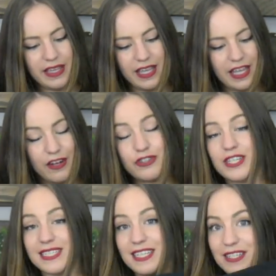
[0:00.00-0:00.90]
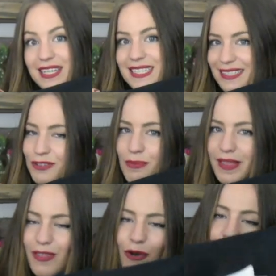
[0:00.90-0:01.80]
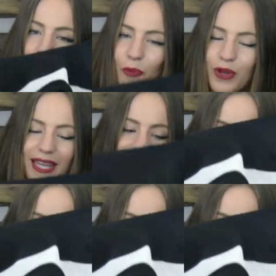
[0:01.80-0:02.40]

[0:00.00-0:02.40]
Y no sé, es que este es un bañador muy